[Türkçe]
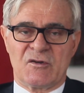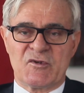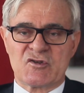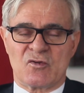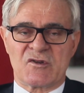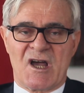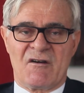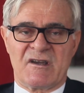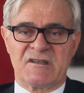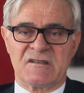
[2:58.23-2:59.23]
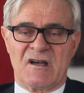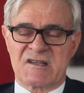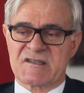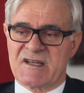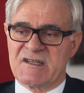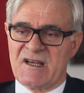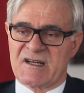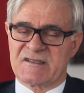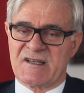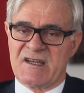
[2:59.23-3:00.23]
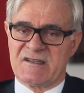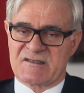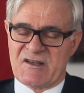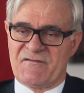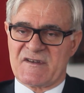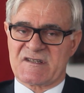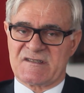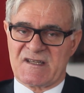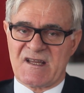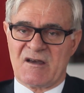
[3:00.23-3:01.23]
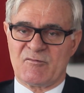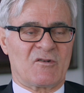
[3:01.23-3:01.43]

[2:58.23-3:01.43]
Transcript: Biz o davayı askeri yargıtay safhasında da